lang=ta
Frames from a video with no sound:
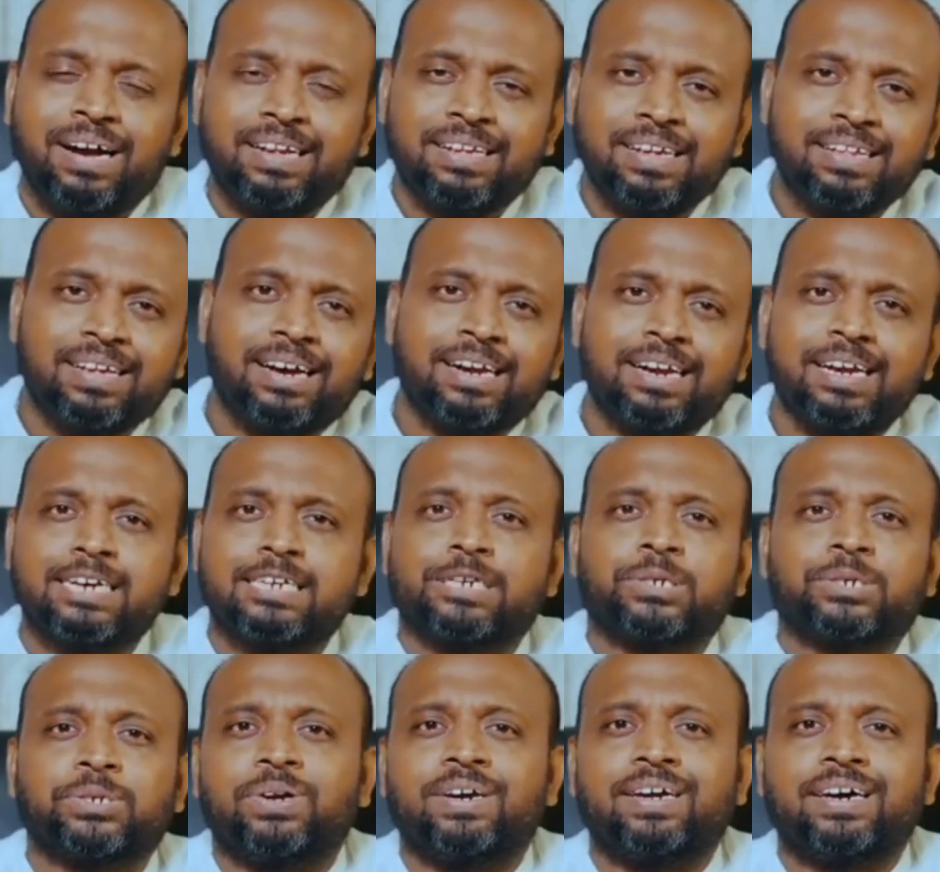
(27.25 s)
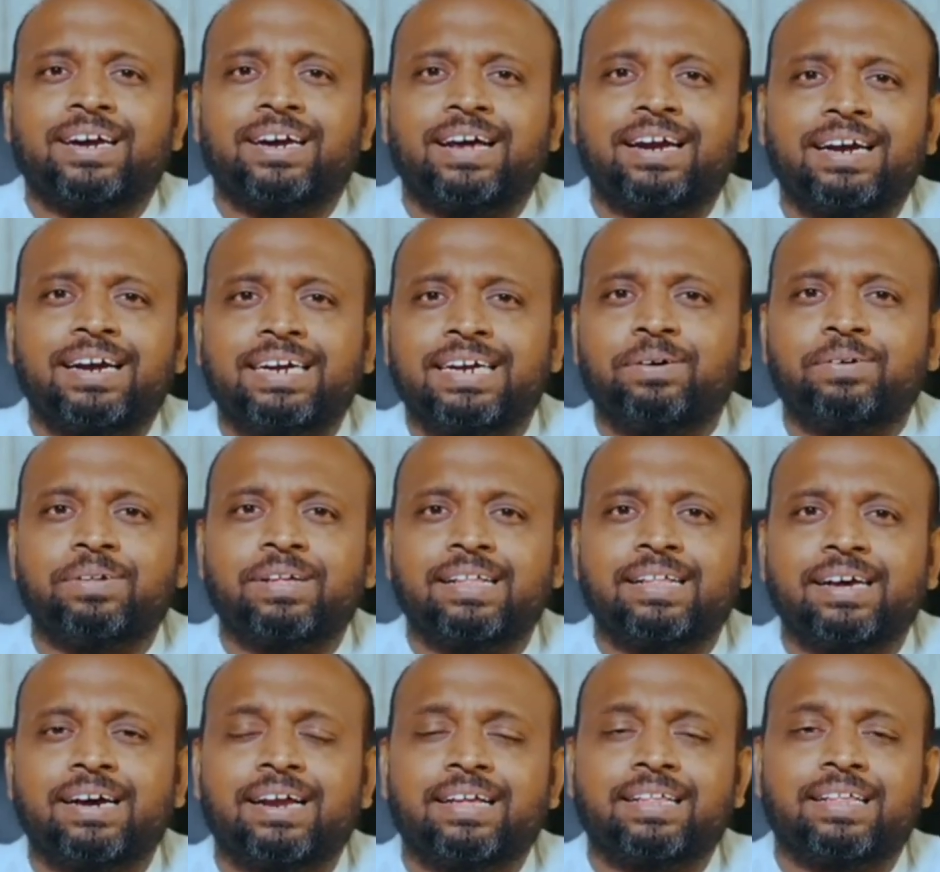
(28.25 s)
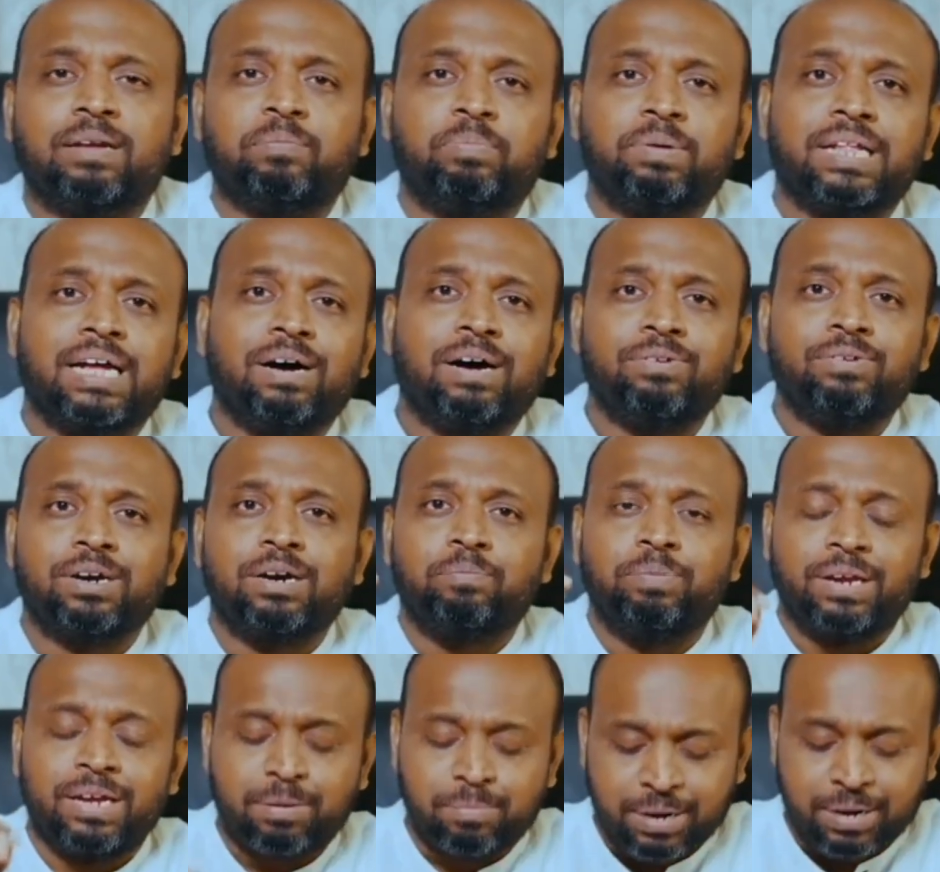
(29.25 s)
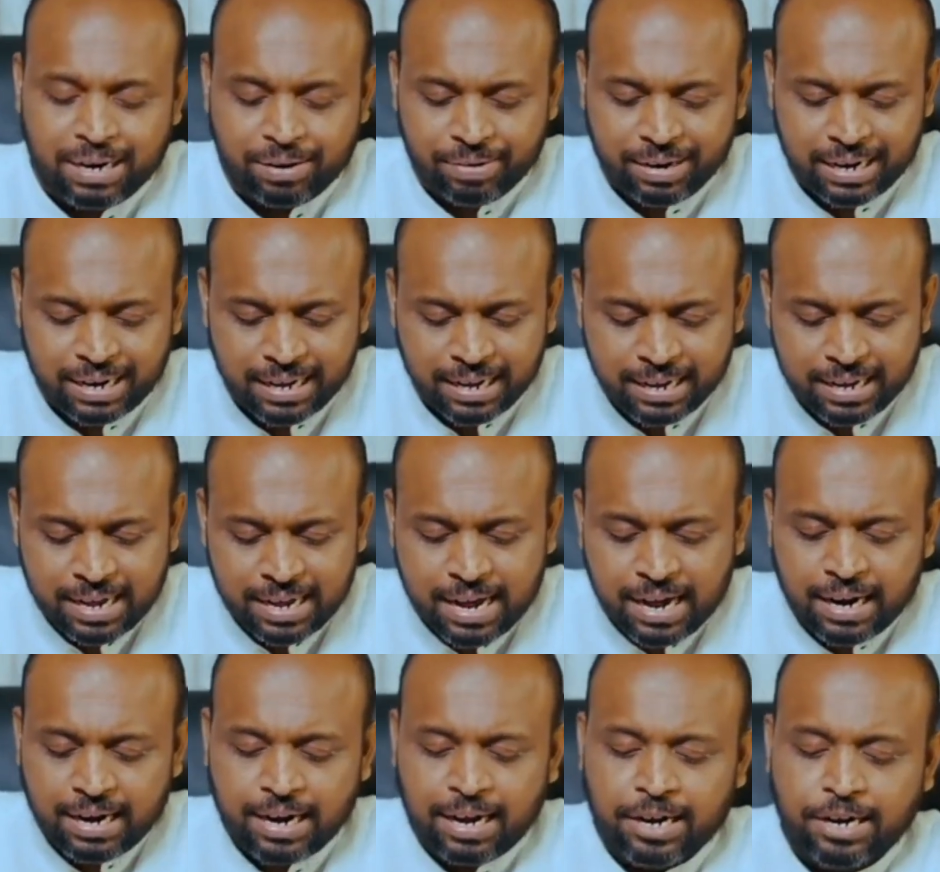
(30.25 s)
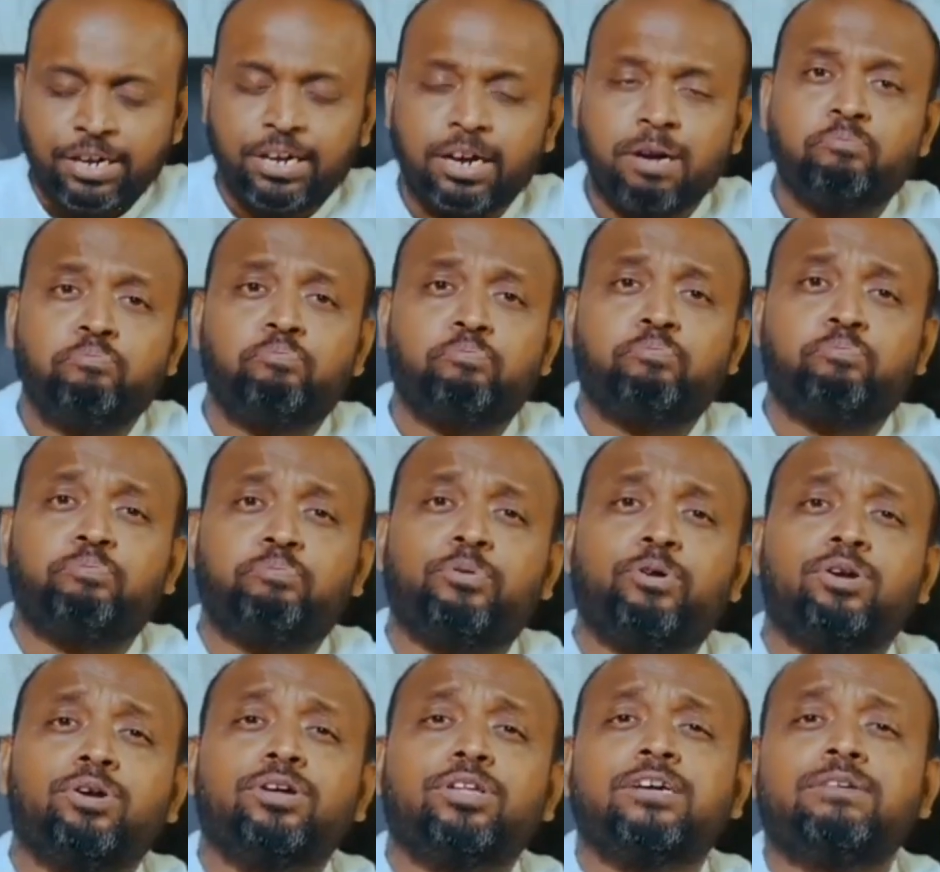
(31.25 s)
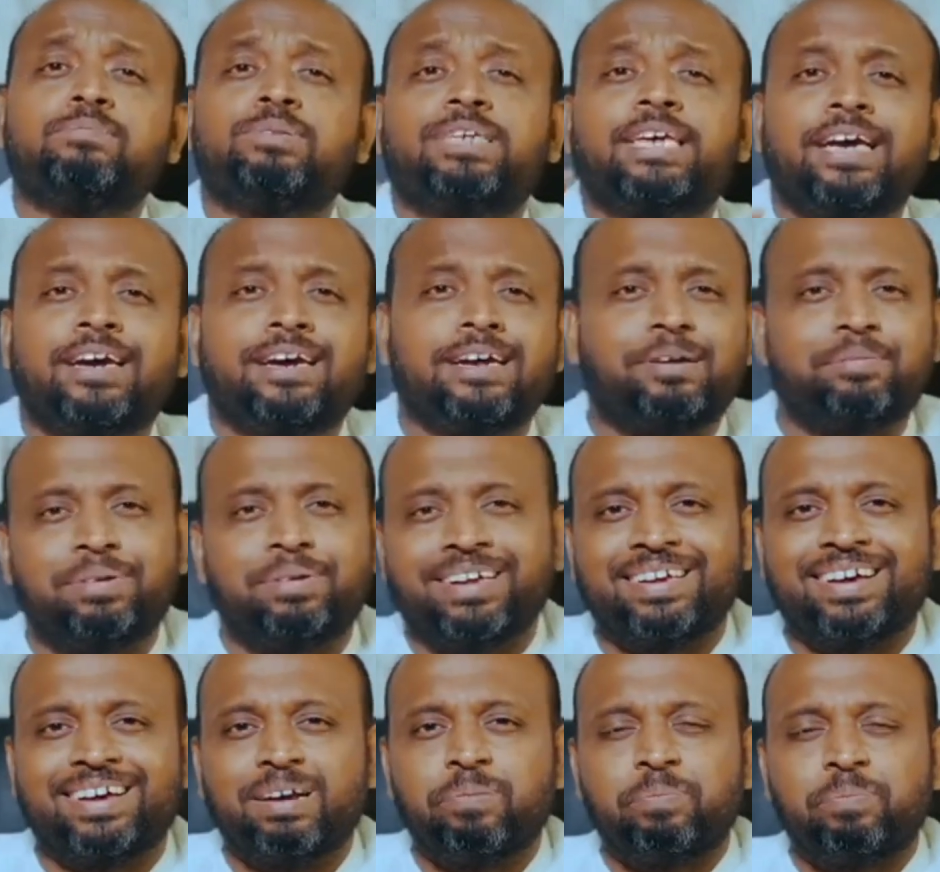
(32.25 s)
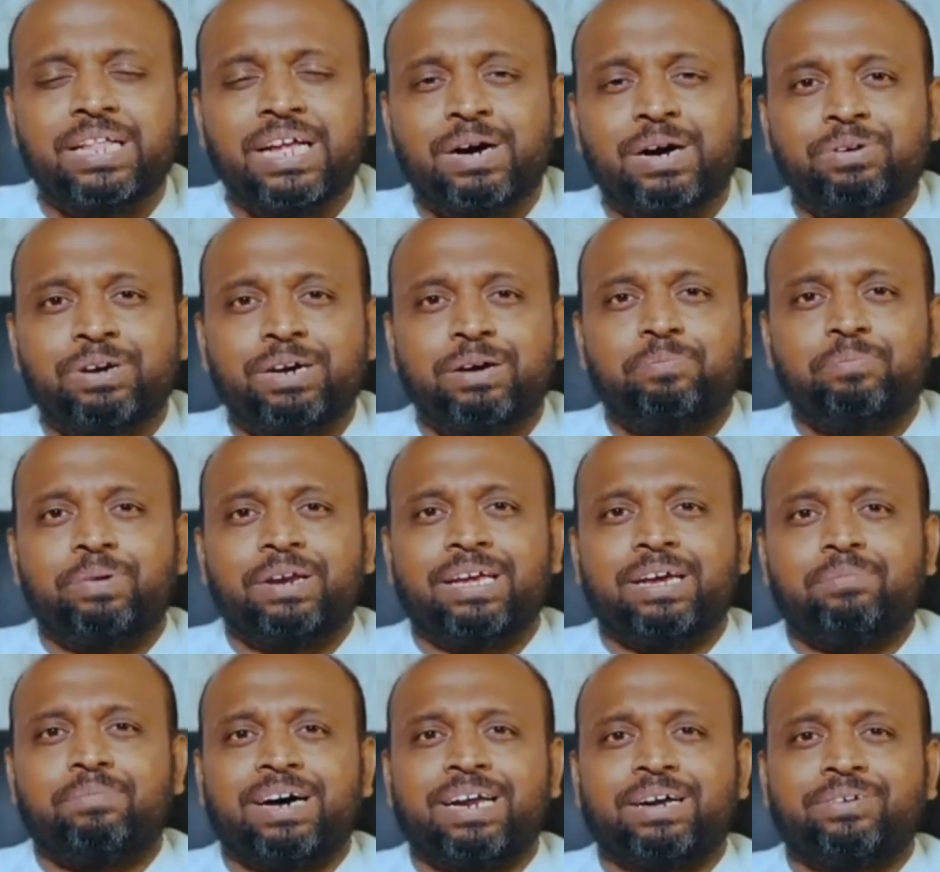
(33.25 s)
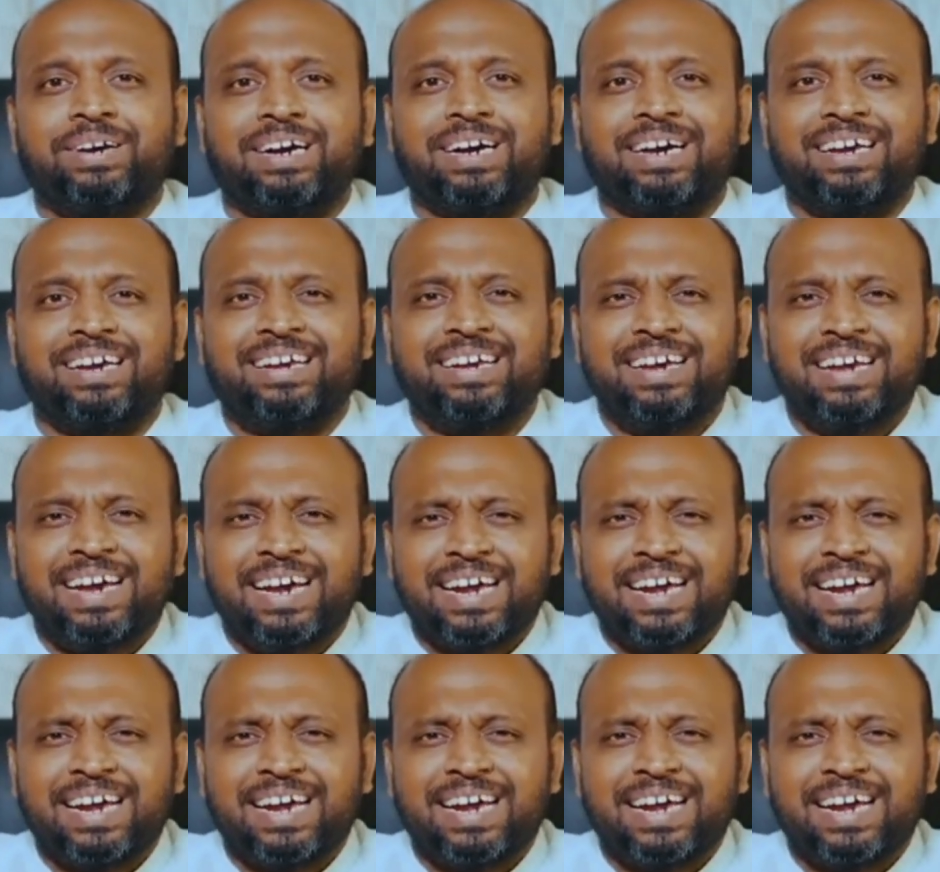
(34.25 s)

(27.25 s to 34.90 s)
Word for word: அதை தான் இயேசு சொல்லுகிறார் எட்டாவது அதிகாரத்தில் பிதாவுக்கு பிரியமானவைகளை நான் எப்பொழுதும் செய்கிறபடியால் பிதாவுக்கு பிரியமானவைகளை